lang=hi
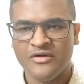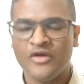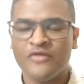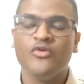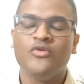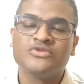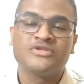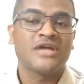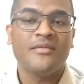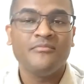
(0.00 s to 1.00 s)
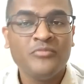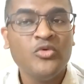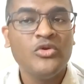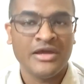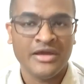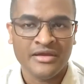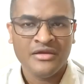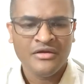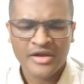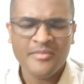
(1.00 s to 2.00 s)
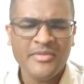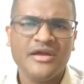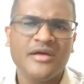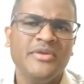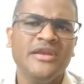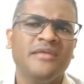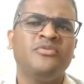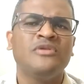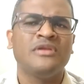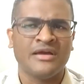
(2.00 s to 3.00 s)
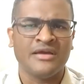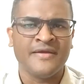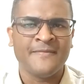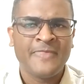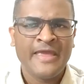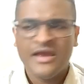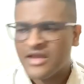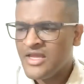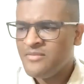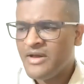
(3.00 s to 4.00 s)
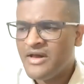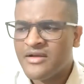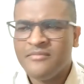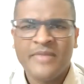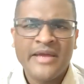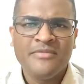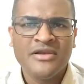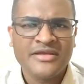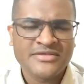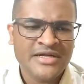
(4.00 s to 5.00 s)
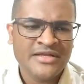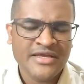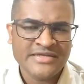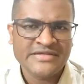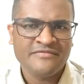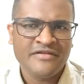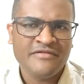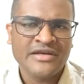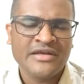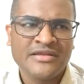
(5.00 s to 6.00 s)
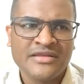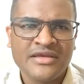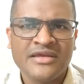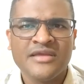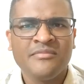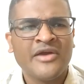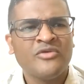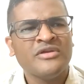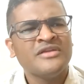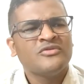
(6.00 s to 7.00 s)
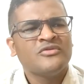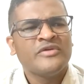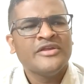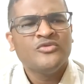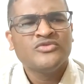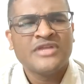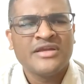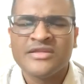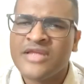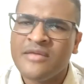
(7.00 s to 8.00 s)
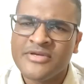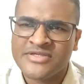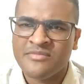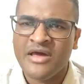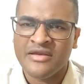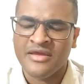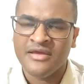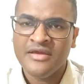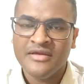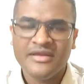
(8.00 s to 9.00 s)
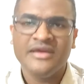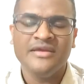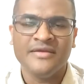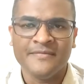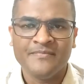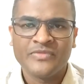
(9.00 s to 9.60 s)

और वो उसका मूल है और हमें कभी नहीं भूलना है कई बार हम बाइबल के साथ ऐसा व्यवहार करते हैं कि मानो ये तो कोई दूसरे किताब के समान है नहीं